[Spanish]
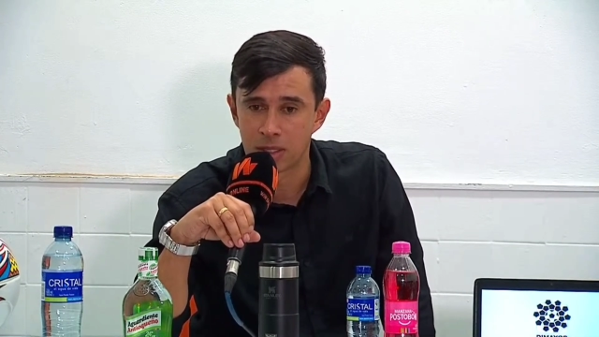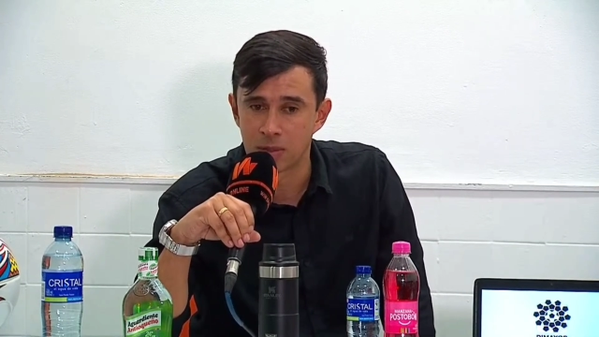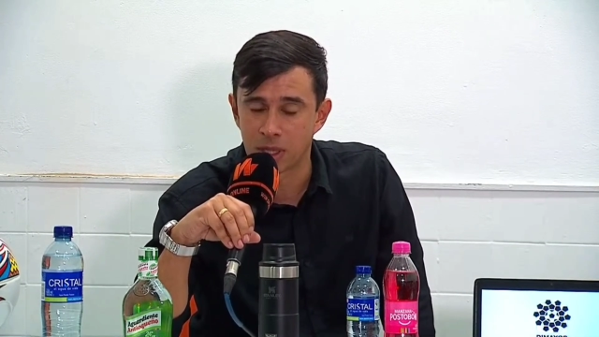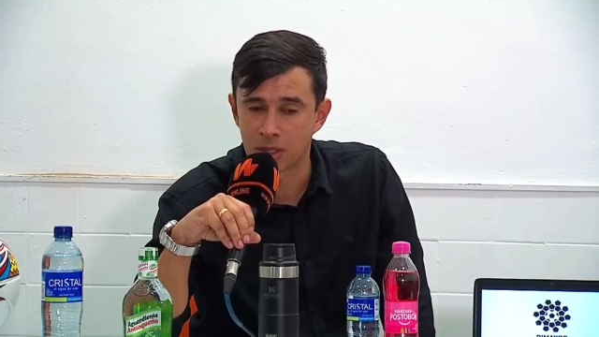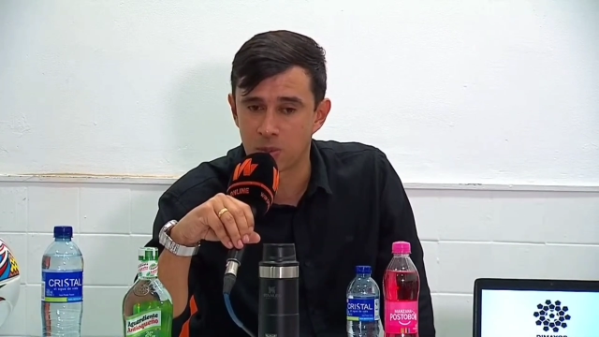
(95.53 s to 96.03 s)
Es
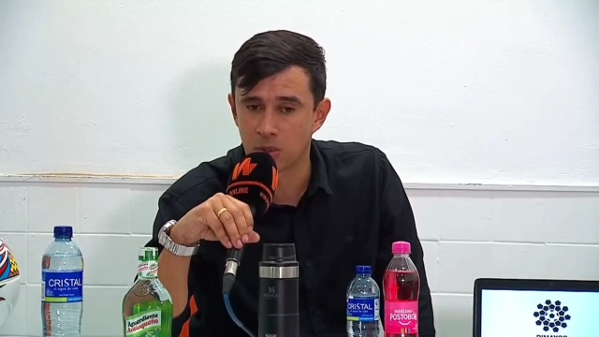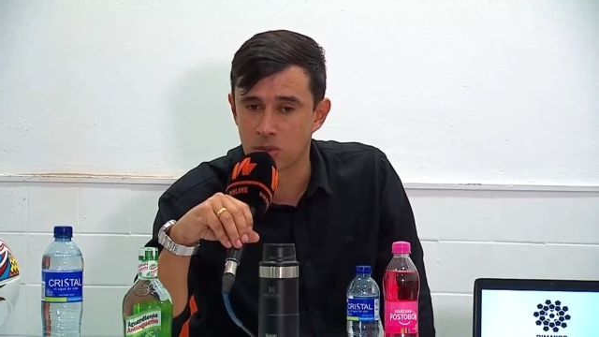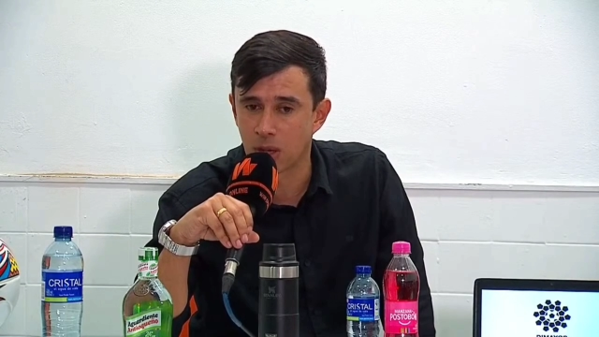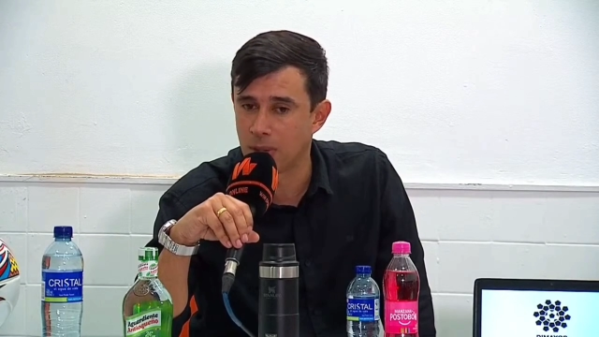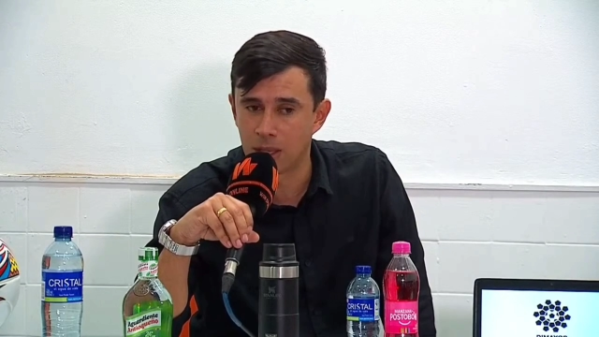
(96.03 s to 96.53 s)
mi
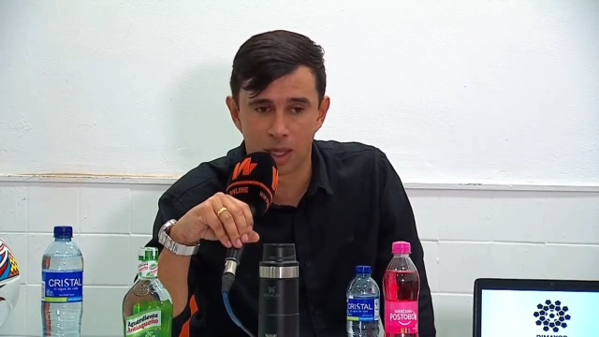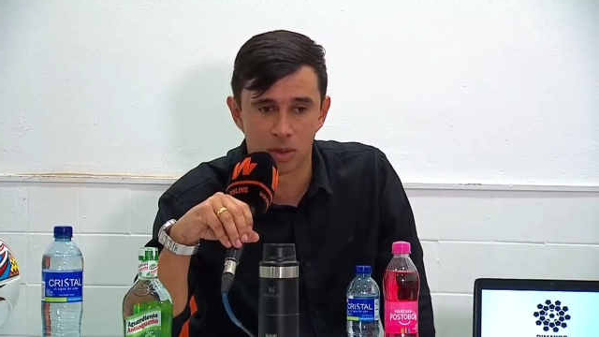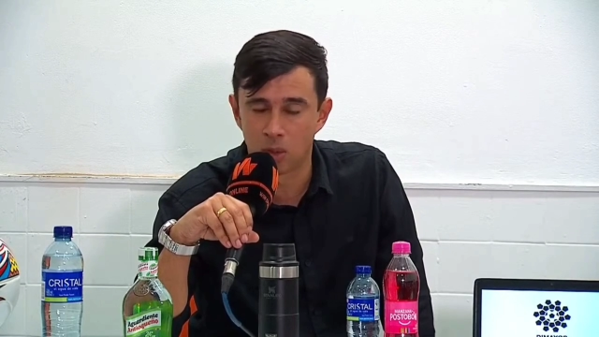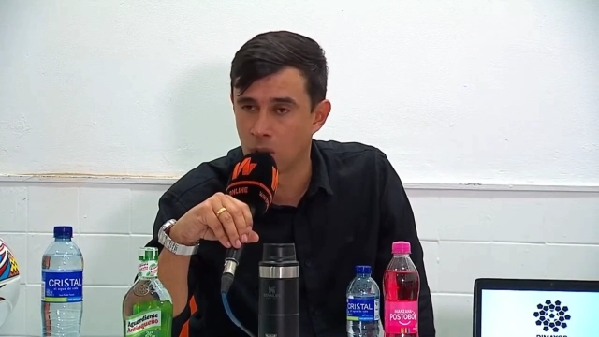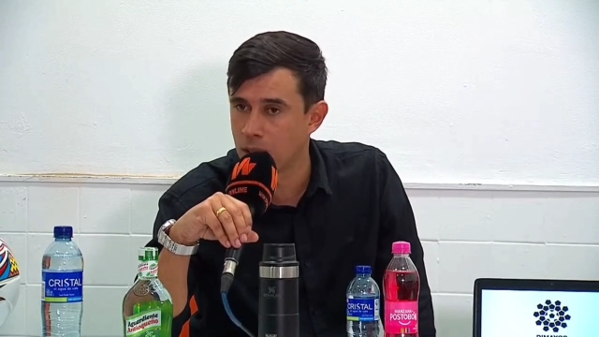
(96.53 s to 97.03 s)
responsabilidad,
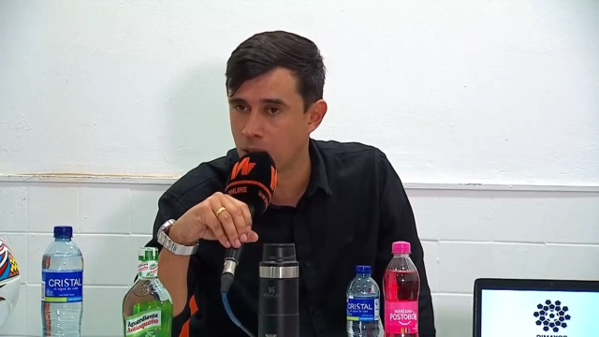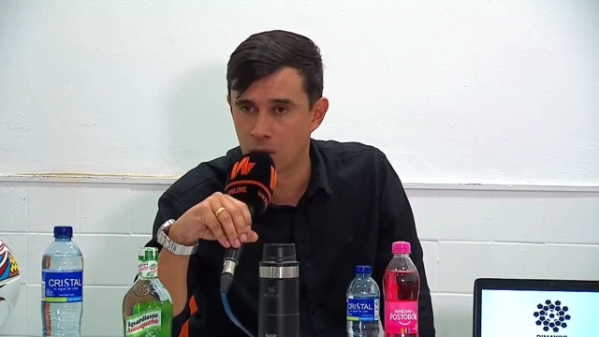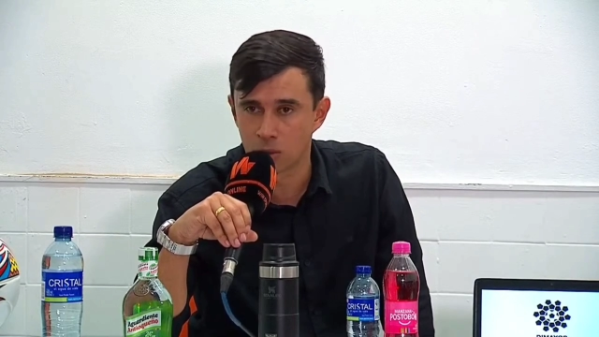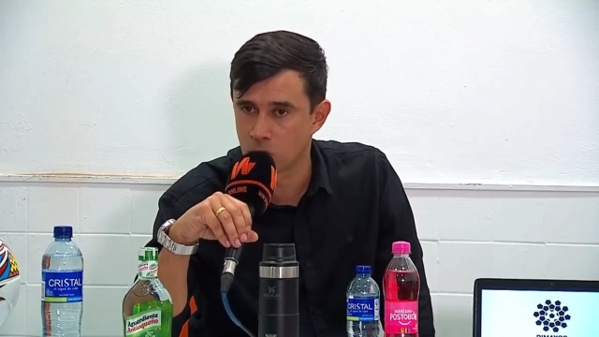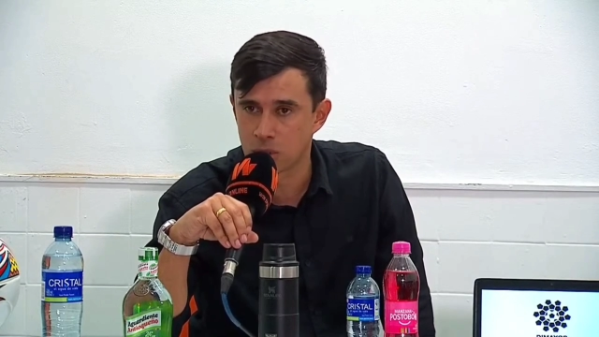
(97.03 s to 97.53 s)
no es la
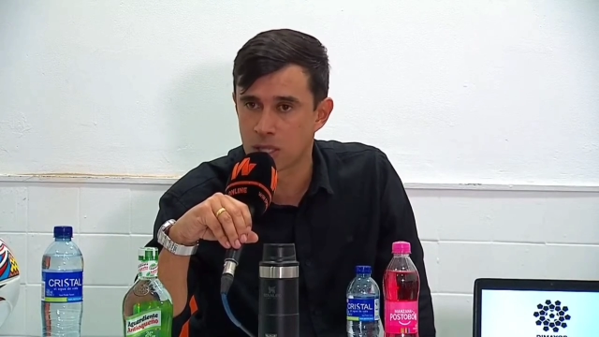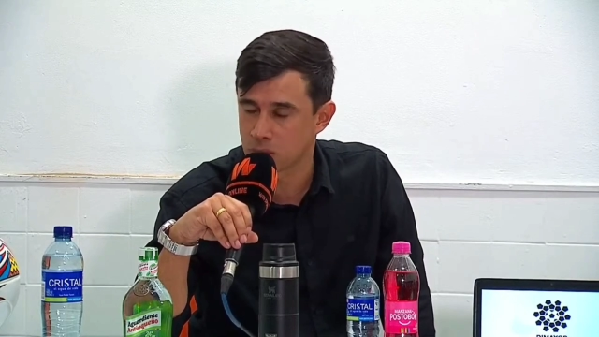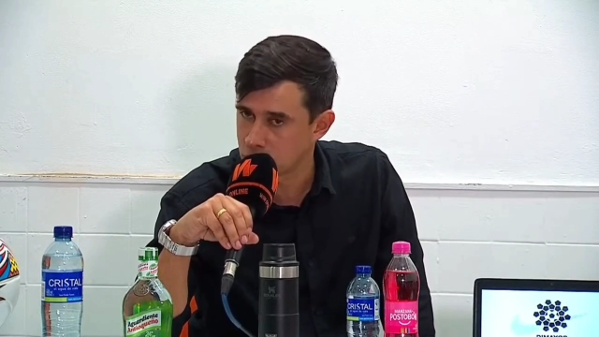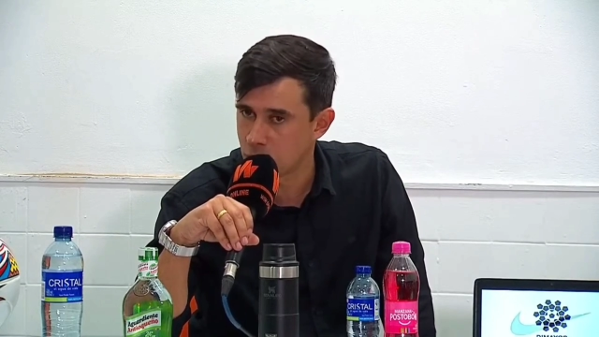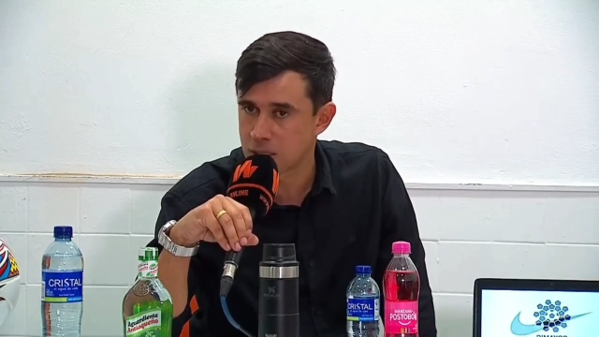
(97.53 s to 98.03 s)
de los
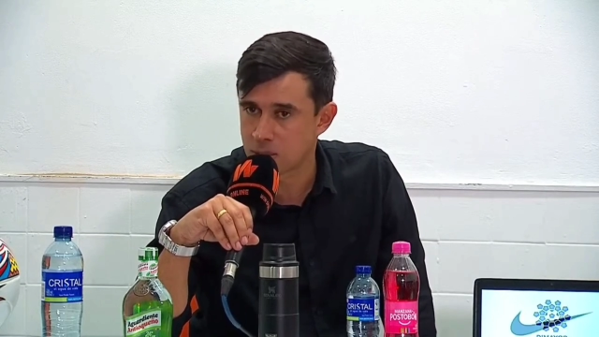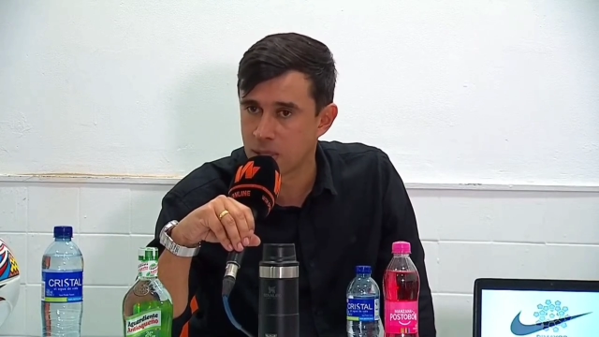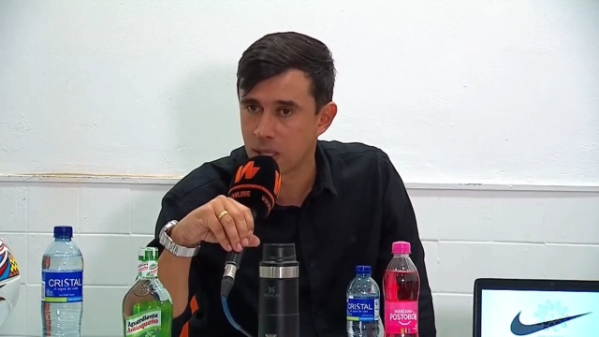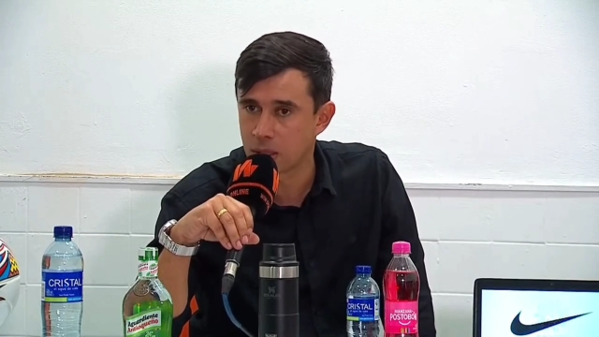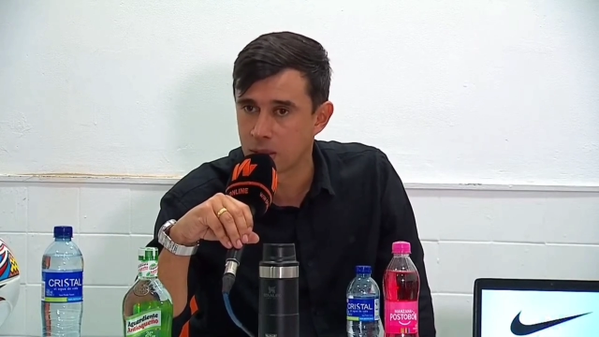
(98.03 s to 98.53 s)
muchachos, es
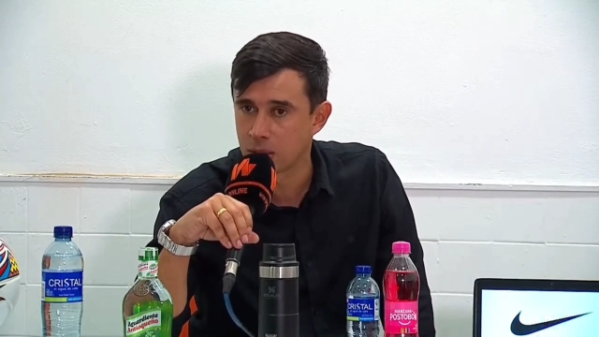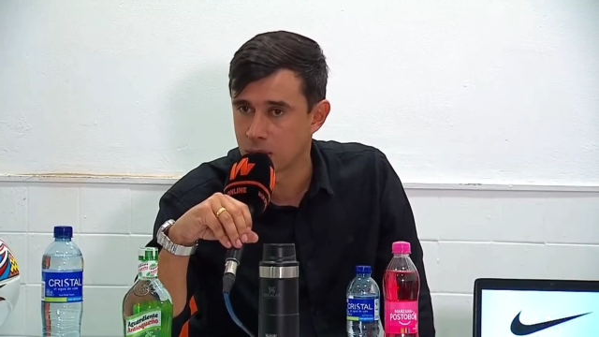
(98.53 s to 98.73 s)
mía.